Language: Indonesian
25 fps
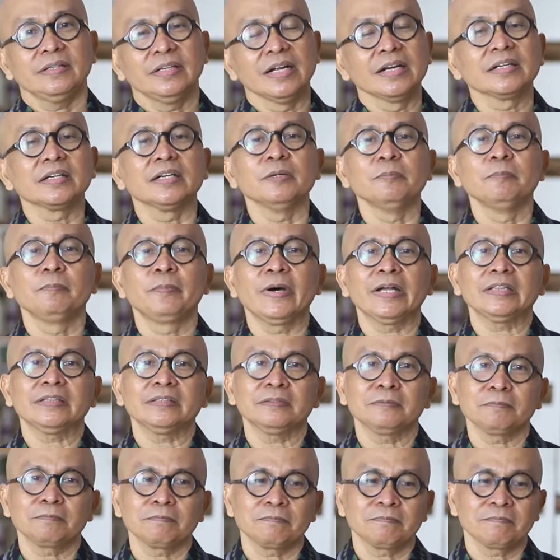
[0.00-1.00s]
Dan keempat,
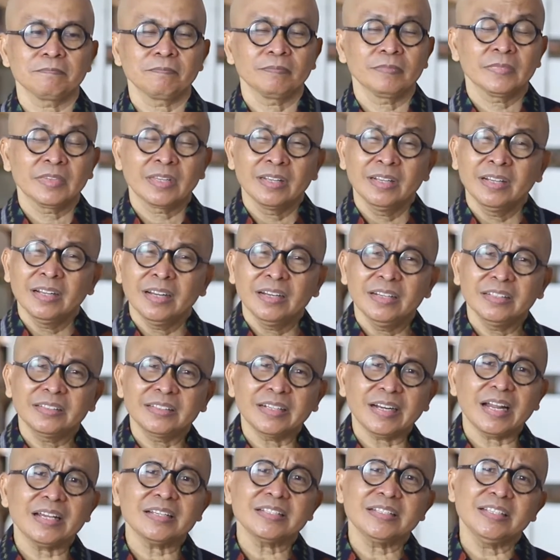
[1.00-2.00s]

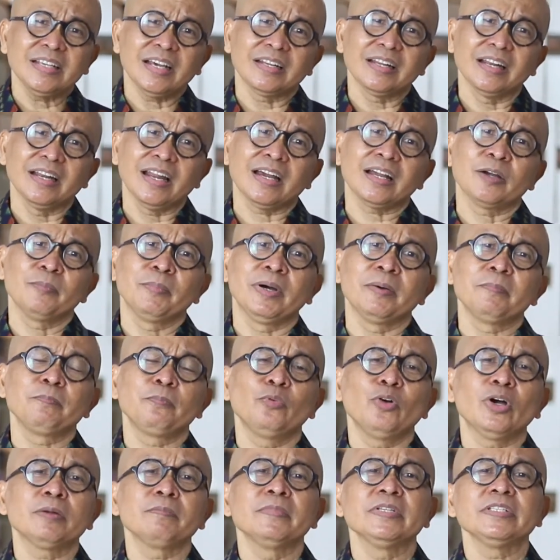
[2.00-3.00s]
literasi adalah
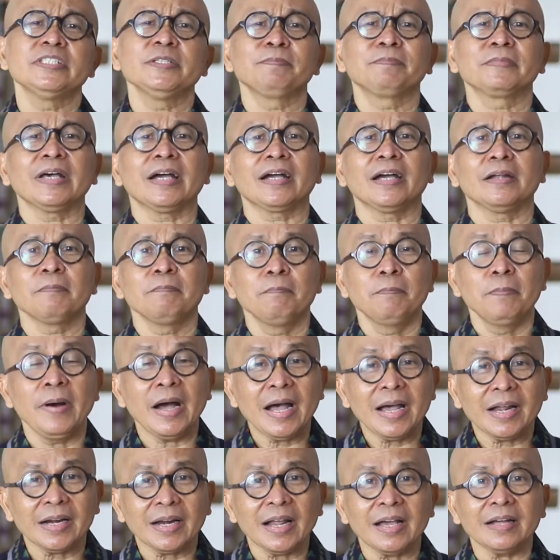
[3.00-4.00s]
kemampuan menciptakan
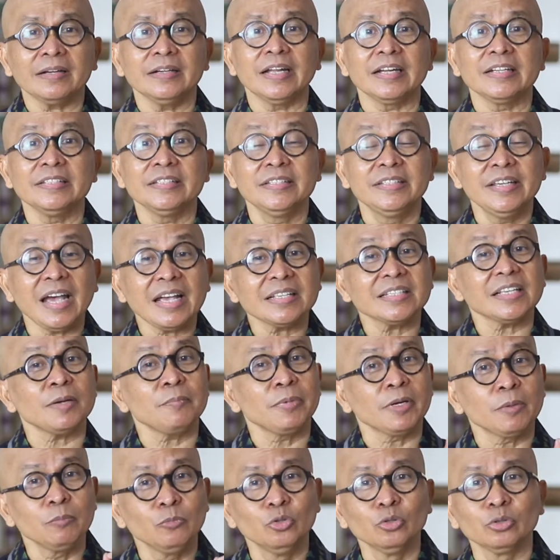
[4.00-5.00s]
barang dan jasa
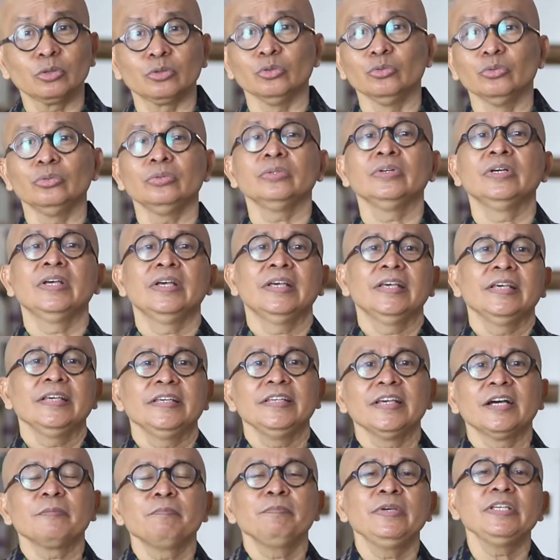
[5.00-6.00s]
bermutu
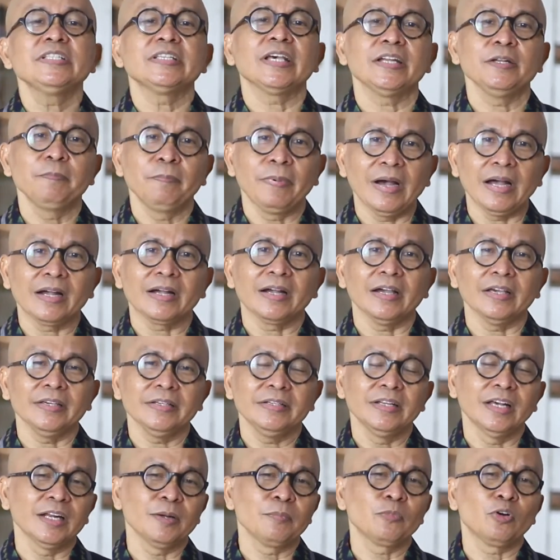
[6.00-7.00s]
yang bisa
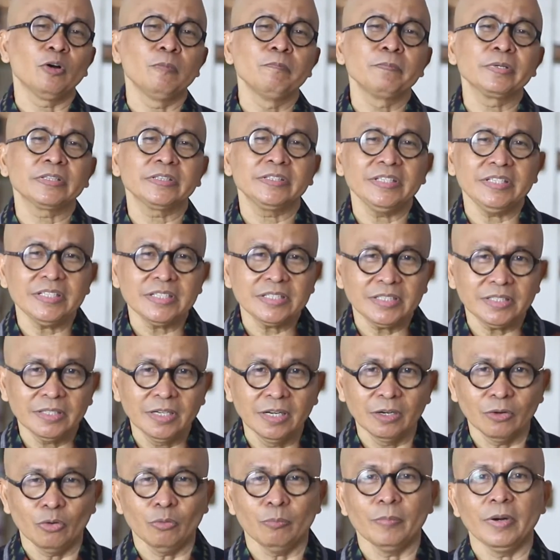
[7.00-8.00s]
dipakai dalam kompetisi
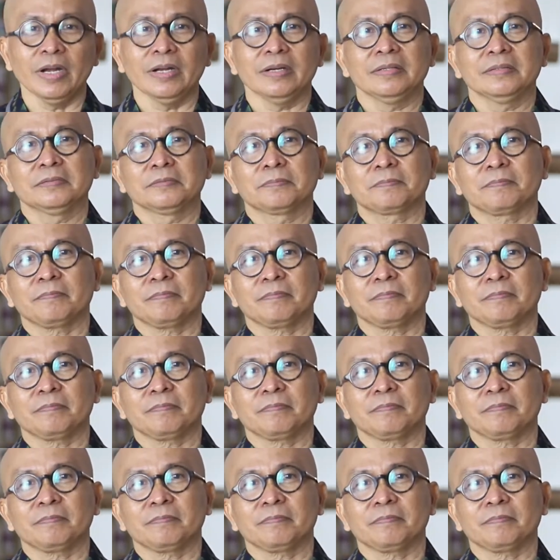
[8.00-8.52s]
global